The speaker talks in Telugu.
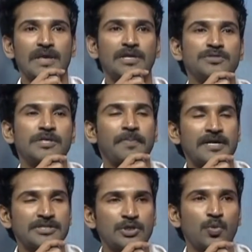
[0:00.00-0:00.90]
ఇట్ వాజ్ ద
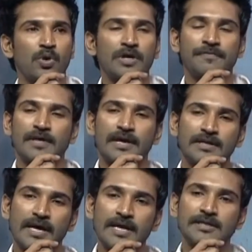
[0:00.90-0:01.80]
ప్లెజర్ టు వర్క్ విత్ ద
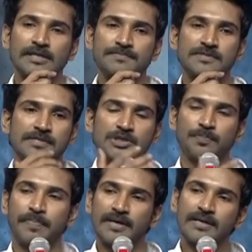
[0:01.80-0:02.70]
ఎంటైర్ టీమ్ సచ్
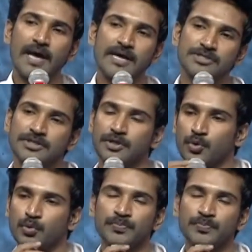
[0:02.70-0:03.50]
బిగ్ కాస్ట్ అండ్ క్రూ